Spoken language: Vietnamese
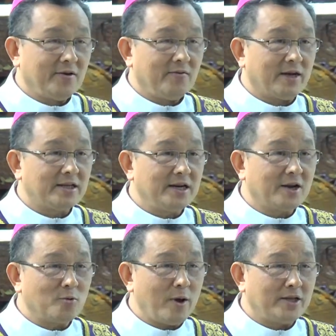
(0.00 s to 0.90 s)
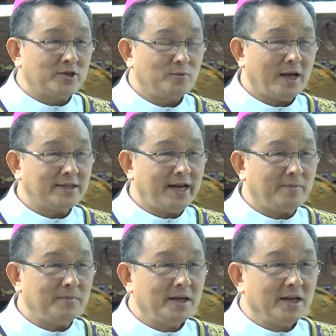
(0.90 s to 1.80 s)
Và thưa cộng đoàn chúng ta
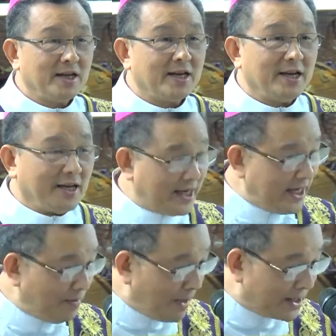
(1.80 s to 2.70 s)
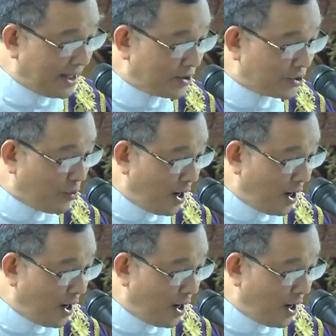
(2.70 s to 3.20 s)
xem, khi mà Thiên Chúa